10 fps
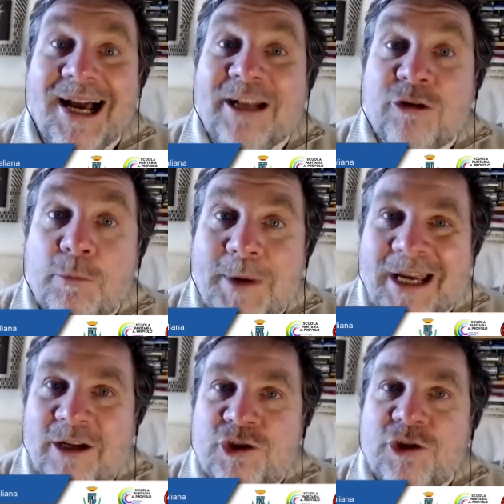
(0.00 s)
hanno
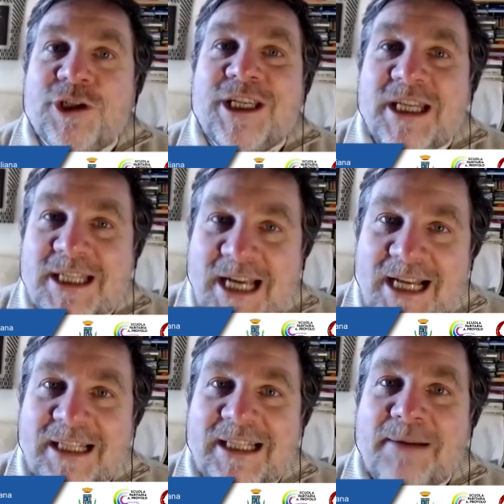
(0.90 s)
perso il
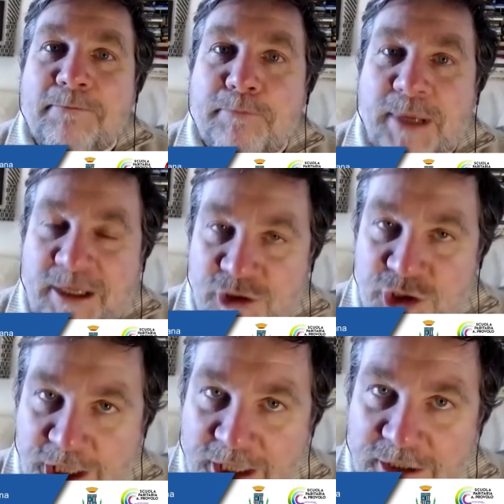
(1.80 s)

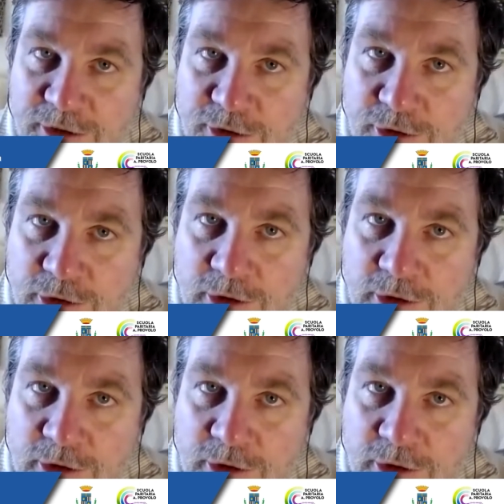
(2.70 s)
60%